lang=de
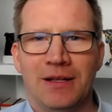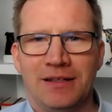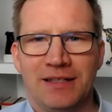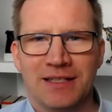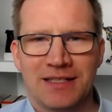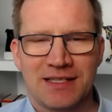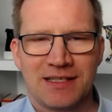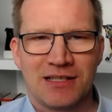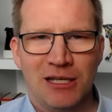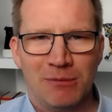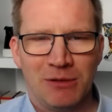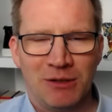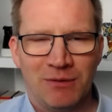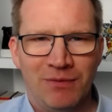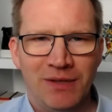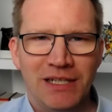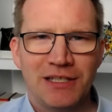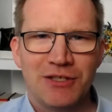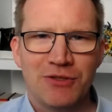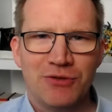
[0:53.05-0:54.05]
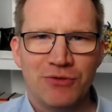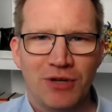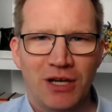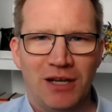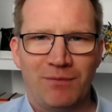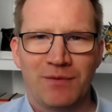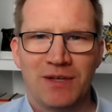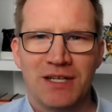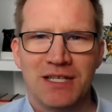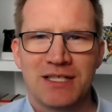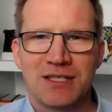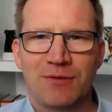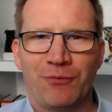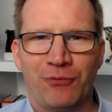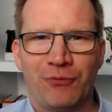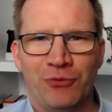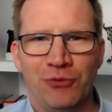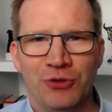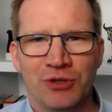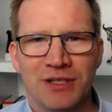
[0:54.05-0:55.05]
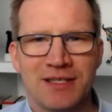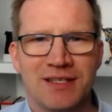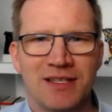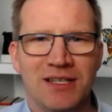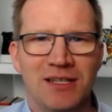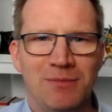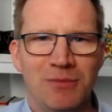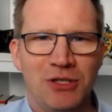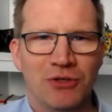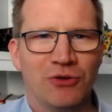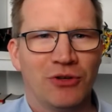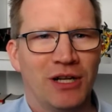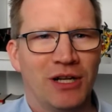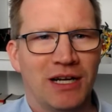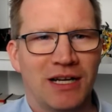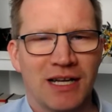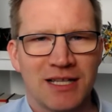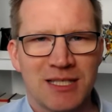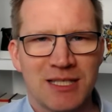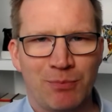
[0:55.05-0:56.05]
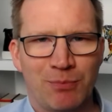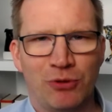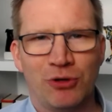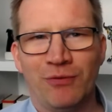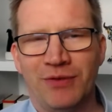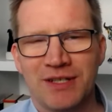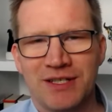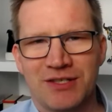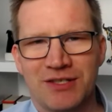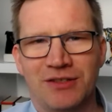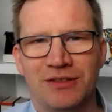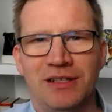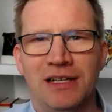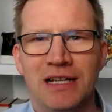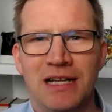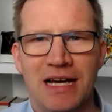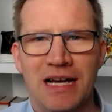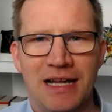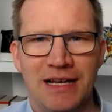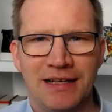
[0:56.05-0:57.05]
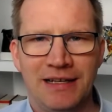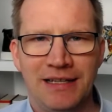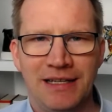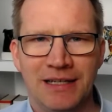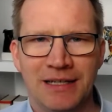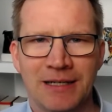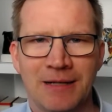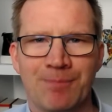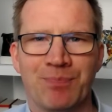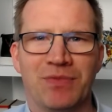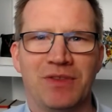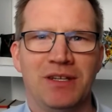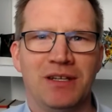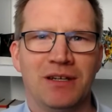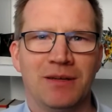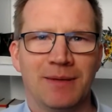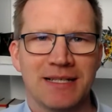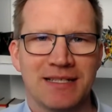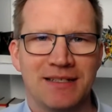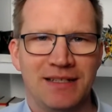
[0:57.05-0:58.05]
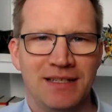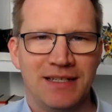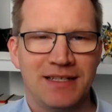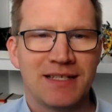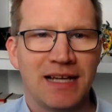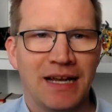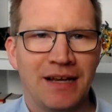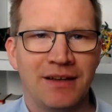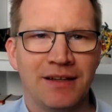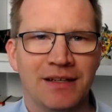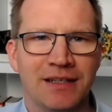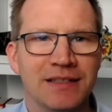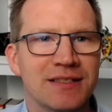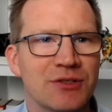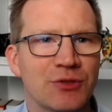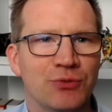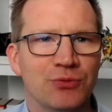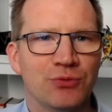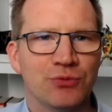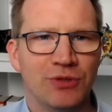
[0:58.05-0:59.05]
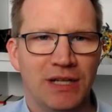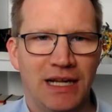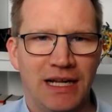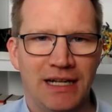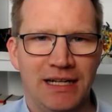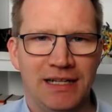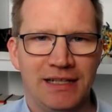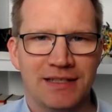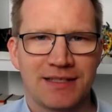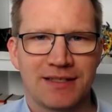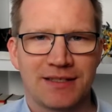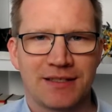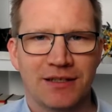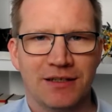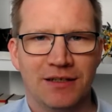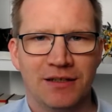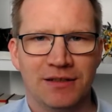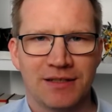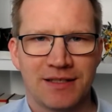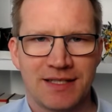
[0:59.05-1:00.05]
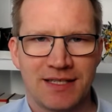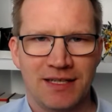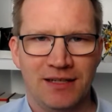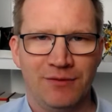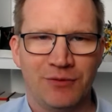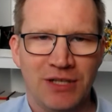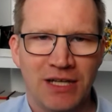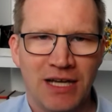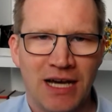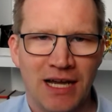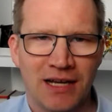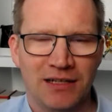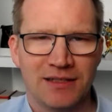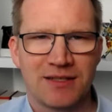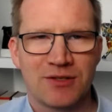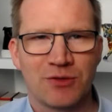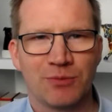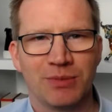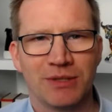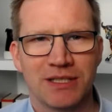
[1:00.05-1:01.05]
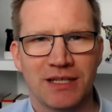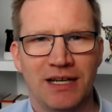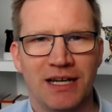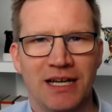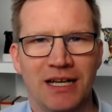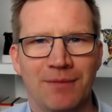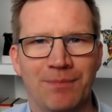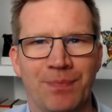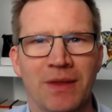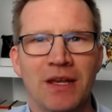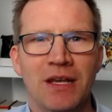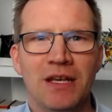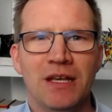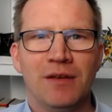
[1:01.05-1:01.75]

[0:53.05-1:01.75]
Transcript: Das ist, glaube ich, wirklich nur etwas für semi- oder ganz professionelle Anleger, die quasi nichts anderes tun, als äh, CFD-Handel zu betreiben.